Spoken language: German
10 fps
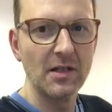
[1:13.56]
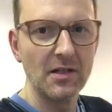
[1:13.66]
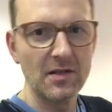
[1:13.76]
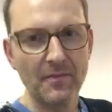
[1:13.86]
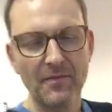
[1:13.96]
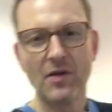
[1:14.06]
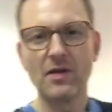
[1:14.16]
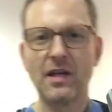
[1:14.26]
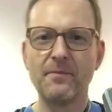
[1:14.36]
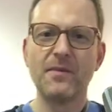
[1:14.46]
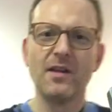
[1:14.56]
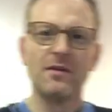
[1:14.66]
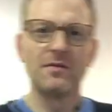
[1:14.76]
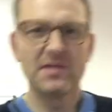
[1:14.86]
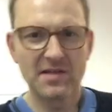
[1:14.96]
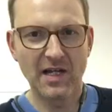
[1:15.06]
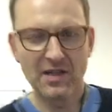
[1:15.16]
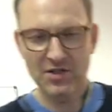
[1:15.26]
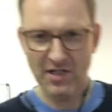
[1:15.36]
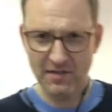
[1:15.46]
So, okay, ich das
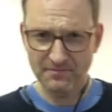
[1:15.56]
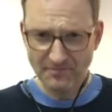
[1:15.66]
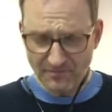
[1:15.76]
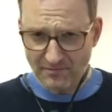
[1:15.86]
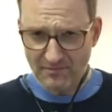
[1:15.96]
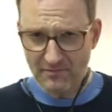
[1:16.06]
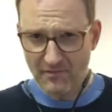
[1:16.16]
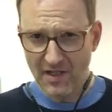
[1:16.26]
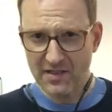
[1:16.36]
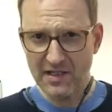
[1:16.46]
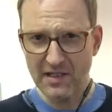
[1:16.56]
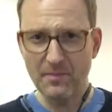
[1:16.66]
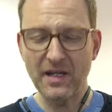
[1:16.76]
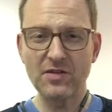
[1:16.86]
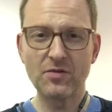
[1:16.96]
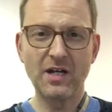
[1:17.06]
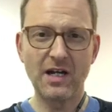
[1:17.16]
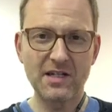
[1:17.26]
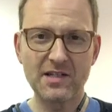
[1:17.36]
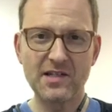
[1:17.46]
einstellen. Die
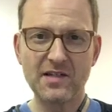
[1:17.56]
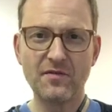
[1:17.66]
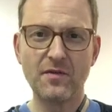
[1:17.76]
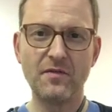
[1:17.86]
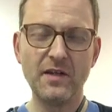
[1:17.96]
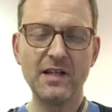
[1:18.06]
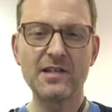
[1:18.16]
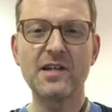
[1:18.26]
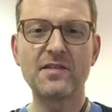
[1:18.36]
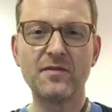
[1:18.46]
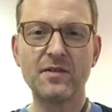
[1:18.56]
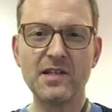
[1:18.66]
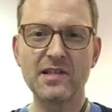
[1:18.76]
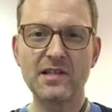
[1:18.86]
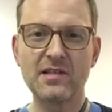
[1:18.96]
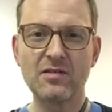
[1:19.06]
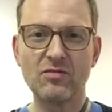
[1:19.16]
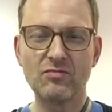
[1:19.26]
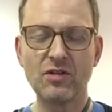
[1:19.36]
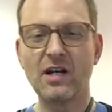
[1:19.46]
B-Tonarten sind für viele Saxophonisten,
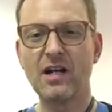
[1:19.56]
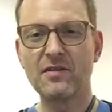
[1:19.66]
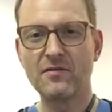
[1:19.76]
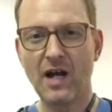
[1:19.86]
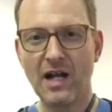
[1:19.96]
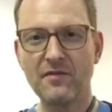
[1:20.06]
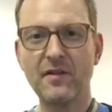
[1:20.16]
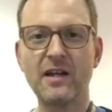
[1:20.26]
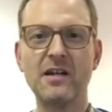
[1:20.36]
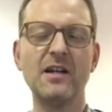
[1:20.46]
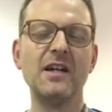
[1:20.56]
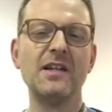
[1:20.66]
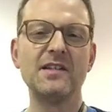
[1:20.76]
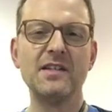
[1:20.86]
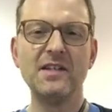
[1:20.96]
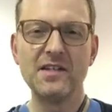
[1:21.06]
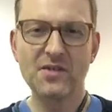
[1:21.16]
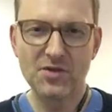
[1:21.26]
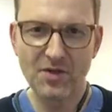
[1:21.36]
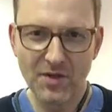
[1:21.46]
gerade für Anfänger, sind nicht
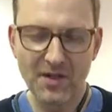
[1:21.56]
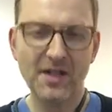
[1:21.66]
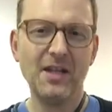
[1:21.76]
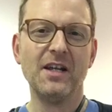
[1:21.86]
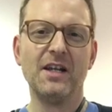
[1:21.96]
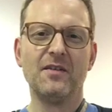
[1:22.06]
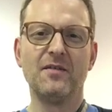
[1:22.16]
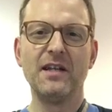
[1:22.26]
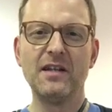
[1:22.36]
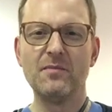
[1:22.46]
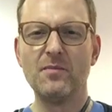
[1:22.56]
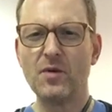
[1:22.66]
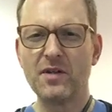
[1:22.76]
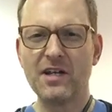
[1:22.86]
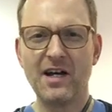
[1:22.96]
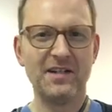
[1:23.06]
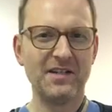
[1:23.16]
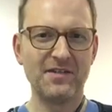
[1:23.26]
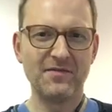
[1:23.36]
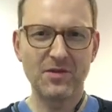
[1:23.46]
so schön. Viele mögen die gar
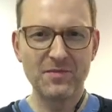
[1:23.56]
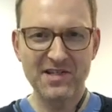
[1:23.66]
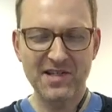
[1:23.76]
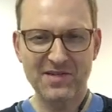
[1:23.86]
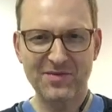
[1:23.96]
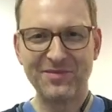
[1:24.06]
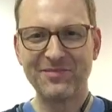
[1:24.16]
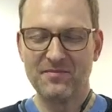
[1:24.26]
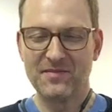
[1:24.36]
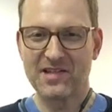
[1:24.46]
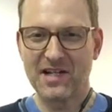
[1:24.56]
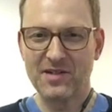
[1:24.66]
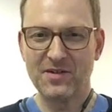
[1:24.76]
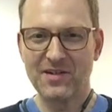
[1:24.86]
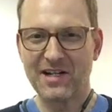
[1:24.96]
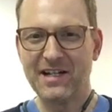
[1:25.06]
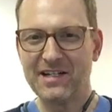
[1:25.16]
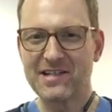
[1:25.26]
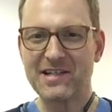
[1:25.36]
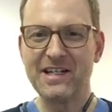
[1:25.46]
nicht. Warum ist das so? Das kann ich euch erklären.
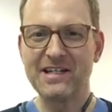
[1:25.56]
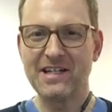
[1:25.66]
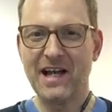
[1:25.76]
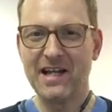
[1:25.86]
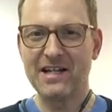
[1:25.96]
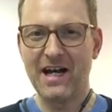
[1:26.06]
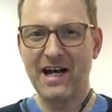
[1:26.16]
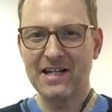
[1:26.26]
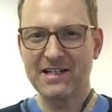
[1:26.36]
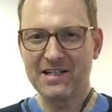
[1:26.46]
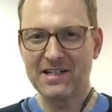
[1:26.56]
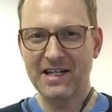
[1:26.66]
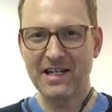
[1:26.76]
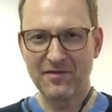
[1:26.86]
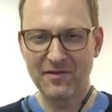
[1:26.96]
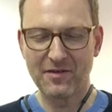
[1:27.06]
Das liegt an der Art der Griffe